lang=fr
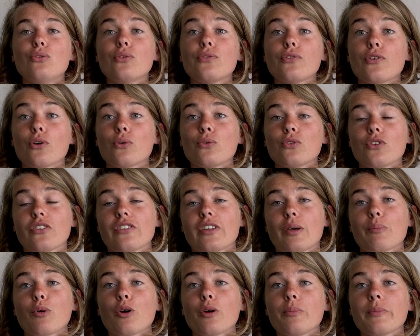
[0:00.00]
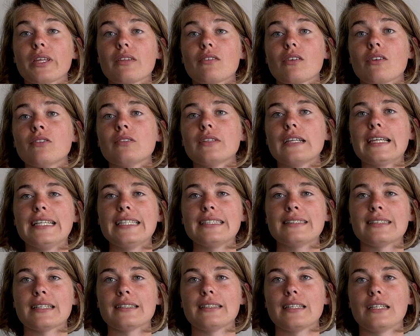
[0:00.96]
Nous ferons dans un premier temps
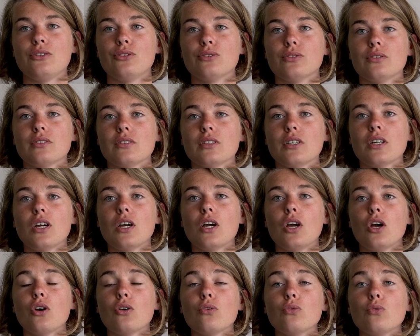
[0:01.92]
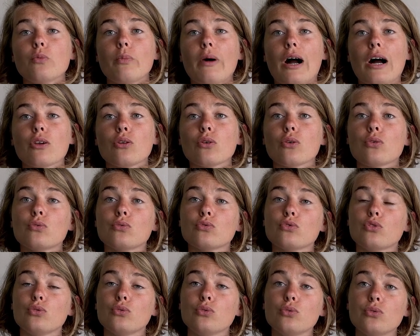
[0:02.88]
l'état des lieux, nous
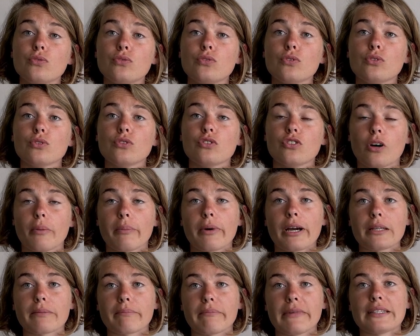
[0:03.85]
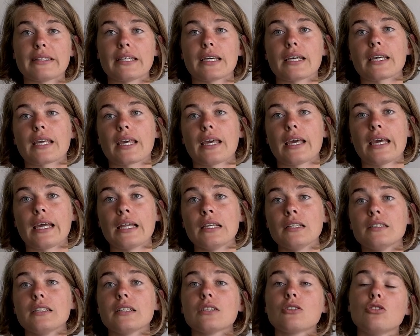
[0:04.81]
parlerons de nouveau d'empreintes
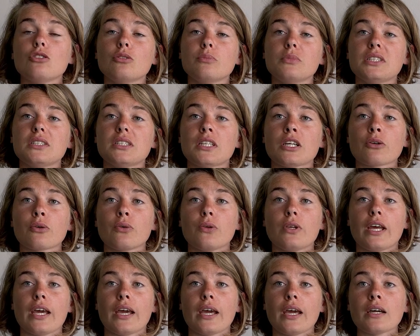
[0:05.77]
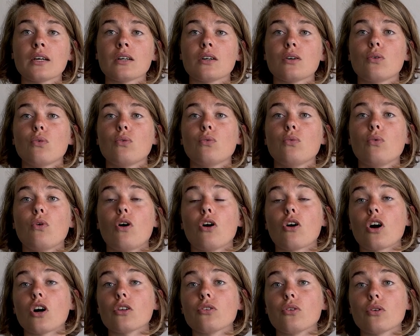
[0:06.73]
matérielles, d'économie circulaire ou
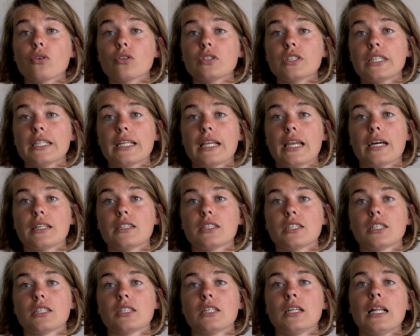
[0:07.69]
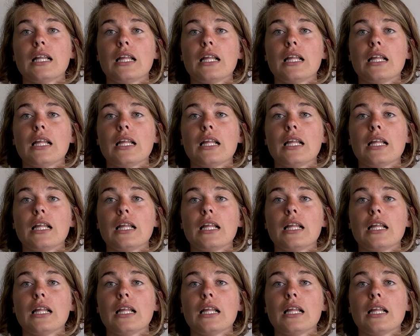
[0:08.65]
encore de recyclage.